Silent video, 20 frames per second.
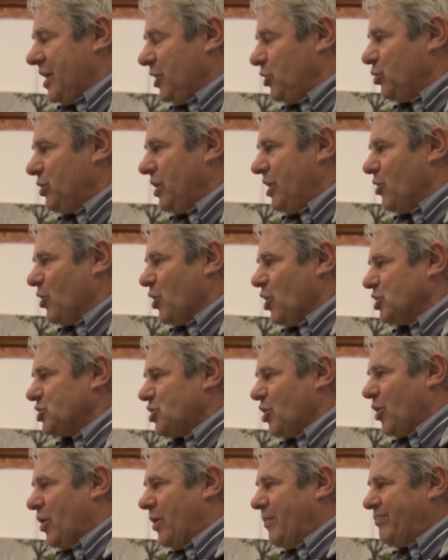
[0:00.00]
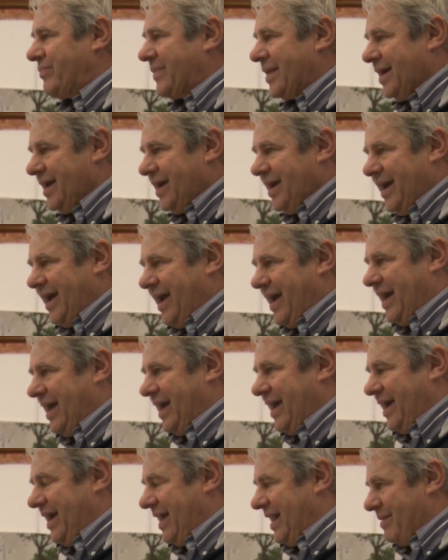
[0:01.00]
che tutti conoscono
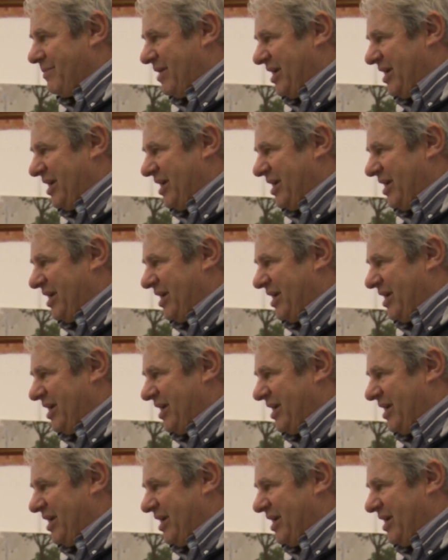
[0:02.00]
è, è la